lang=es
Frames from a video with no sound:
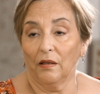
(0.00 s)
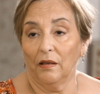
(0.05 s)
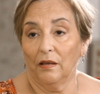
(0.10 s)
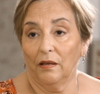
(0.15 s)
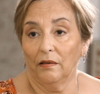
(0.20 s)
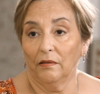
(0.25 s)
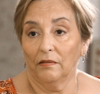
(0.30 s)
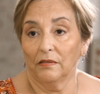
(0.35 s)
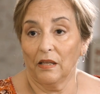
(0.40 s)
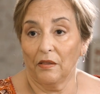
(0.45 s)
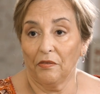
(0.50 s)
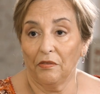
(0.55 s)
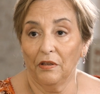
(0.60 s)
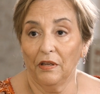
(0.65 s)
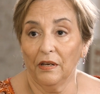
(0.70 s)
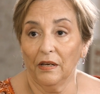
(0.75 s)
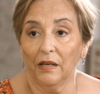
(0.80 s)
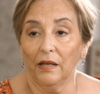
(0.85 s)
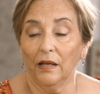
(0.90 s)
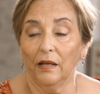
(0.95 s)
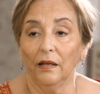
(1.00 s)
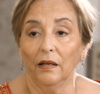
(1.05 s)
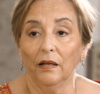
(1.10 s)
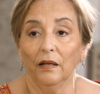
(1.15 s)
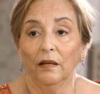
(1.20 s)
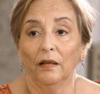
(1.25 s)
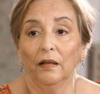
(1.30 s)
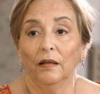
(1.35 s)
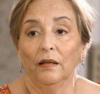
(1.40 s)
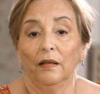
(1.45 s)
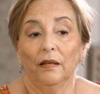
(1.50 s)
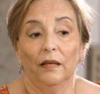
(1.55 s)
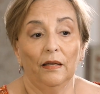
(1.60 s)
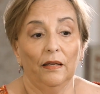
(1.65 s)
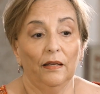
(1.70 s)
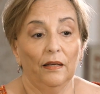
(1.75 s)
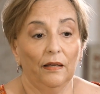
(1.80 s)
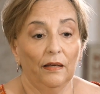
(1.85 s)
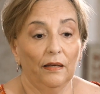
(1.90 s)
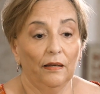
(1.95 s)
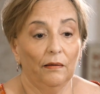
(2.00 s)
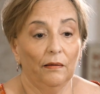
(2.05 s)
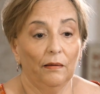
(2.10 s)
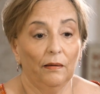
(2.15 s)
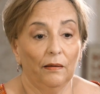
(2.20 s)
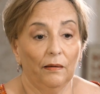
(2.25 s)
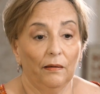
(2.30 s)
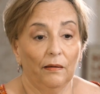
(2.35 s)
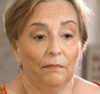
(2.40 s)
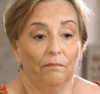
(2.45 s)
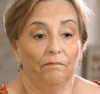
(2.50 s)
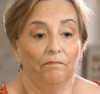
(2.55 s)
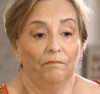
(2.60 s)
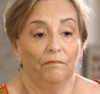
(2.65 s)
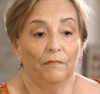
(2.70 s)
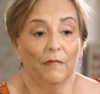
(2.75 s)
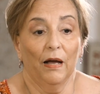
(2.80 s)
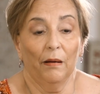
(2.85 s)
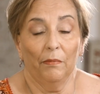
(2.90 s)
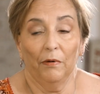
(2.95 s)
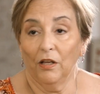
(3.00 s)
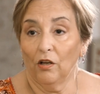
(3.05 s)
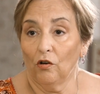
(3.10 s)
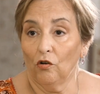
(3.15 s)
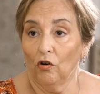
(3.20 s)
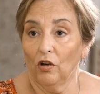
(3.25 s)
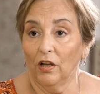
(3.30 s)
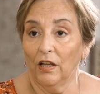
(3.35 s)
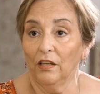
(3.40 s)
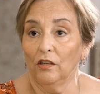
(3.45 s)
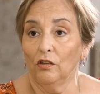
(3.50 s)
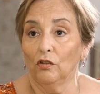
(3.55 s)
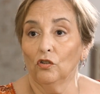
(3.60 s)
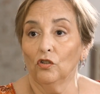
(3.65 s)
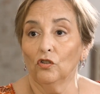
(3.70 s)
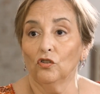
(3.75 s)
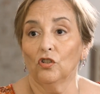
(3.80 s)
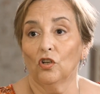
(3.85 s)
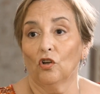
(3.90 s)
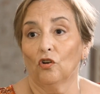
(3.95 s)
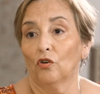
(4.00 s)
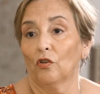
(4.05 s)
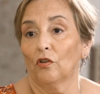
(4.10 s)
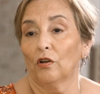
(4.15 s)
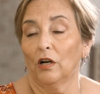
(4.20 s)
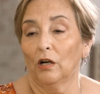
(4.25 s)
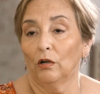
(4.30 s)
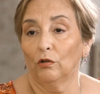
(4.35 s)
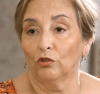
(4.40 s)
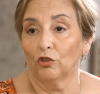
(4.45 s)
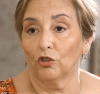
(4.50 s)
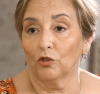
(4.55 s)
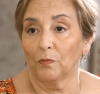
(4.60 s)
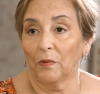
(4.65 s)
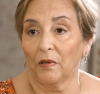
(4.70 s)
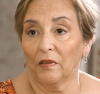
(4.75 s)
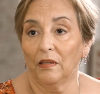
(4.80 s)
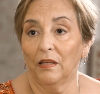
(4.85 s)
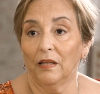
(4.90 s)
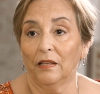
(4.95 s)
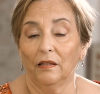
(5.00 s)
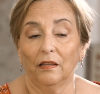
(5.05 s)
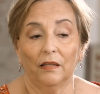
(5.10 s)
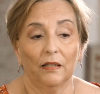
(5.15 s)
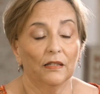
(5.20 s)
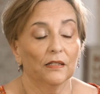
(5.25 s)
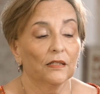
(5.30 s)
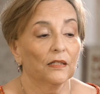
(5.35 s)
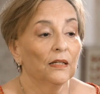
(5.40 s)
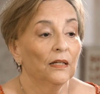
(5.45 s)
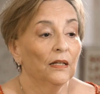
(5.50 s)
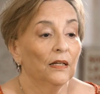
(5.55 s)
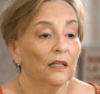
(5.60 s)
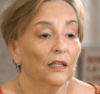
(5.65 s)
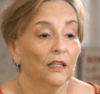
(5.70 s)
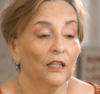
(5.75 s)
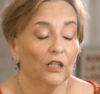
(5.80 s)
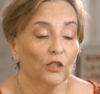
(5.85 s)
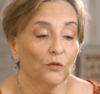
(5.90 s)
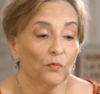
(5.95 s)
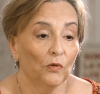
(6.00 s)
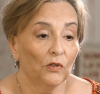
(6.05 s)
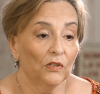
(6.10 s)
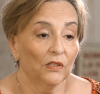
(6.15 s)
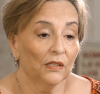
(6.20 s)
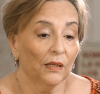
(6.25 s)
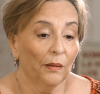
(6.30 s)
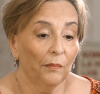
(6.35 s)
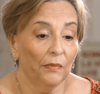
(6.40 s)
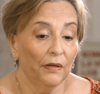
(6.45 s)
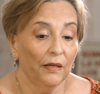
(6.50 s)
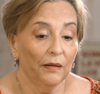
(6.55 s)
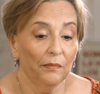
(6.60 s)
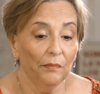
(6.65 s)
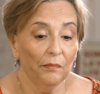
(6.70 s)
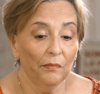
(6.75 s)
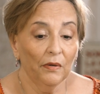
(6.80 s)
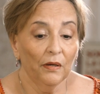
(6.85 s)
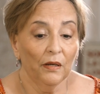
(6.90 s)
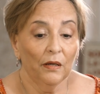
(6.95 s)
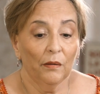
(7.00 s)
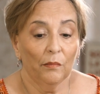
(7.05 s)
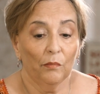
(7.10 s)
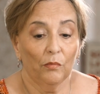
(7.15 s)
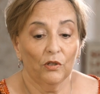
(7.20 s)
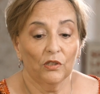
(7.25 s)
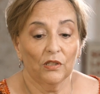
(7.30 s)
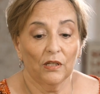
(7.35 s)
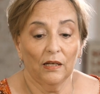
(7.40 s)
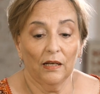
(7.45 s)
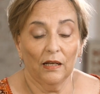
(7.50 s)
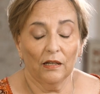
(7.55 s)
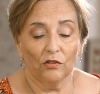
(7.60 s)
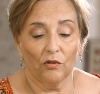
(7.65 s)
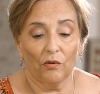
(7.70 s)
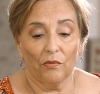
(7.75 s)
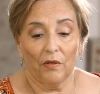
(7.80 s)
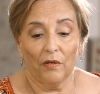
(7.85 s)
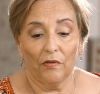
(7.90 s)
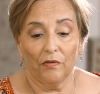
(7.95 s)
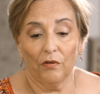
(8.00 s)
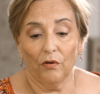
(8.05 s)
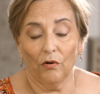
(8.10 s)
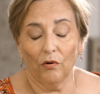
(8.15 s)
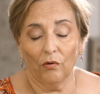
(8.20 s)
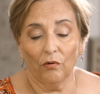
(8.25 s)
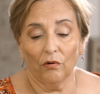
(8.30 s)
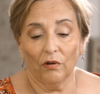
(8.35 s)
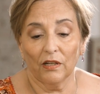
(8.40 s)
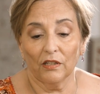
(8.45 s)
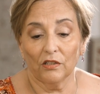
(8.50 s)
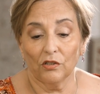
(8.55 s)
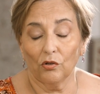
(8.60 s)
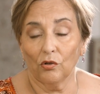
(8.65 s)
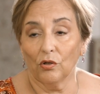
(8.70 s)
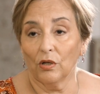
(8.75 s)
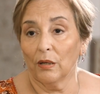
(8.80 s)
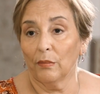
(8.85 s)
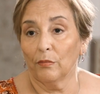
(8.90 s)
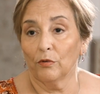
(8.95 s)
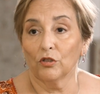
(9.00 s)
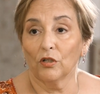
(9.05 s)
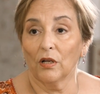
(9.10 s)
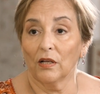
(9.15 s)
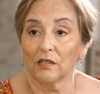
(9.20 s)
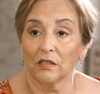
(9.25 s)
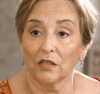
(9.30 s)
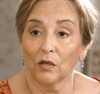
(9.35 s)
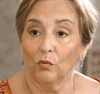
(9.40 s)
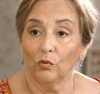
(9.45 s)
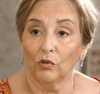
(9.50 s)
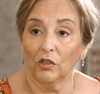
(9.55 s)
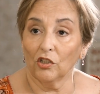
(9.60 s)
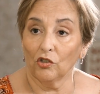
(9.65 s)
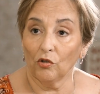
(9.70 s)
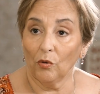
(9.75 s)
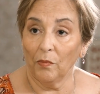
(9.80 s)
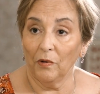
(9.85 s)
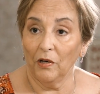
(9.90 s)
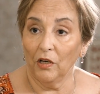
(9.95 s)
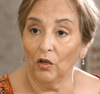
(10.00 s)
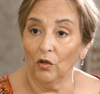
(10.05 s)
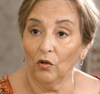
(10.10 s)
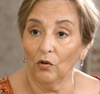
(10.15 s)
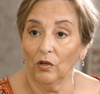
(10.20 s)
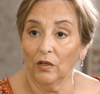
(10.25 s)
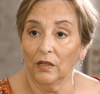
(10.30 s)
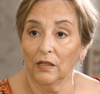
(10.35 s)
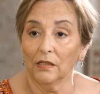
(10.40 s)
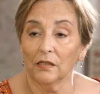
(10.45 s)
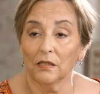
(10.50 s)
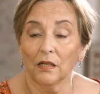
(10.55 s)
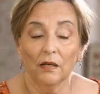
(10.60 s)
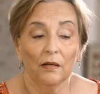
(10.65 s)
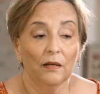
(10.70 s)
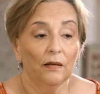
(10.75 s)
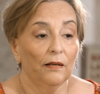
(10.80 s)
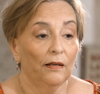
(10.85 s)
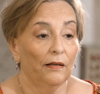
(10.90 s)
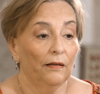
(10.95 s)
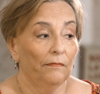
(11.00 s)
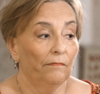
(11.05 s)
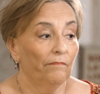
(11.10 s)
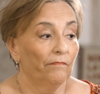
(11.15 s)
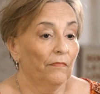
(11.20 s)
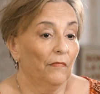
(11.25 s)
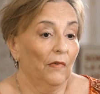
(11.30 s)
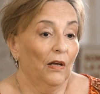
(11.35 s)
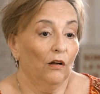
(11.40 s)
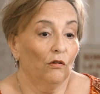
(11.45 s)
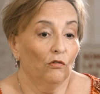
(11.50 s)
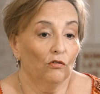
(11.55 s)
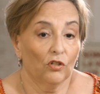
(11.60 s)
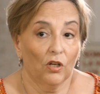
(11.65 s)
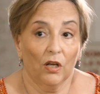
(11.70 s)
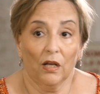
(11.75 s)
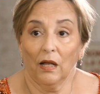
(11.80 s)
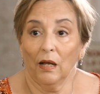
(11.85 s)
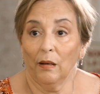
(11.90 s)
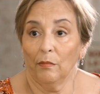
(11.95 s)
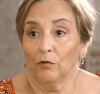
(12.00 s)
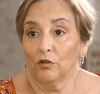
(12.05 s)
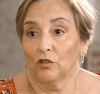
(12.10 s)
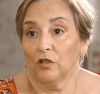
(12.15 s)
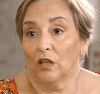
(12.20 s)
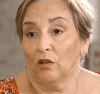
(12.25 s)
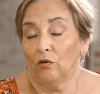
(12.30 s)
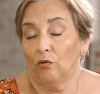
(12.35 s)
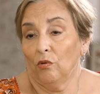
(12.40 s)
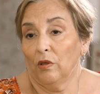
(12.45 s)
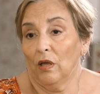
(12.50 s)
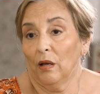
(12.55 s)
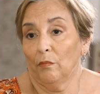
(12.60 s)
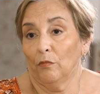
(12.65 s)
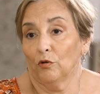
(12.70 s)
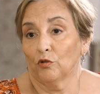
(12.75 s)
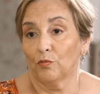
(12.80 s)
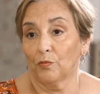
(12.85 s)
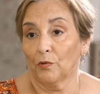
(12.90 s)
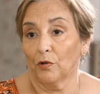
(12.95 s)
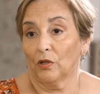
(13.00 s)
eh, se acerquen y hablen con ellos, conozcan a otros pacientes. después también pues en la asociación gestionamos las segundas opiniones, em, aconsejamos, ayudamos,